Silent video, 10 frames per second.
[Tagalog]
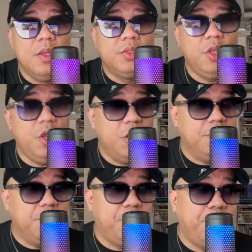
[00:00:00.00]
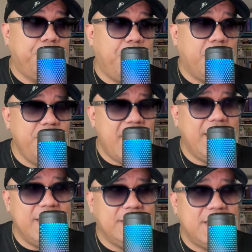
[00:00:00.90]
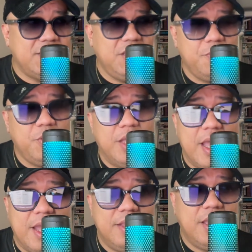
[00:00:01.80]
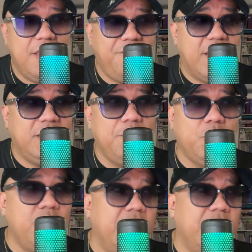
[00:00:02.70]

So, yun, kunwari, na-testing mo na na effective tong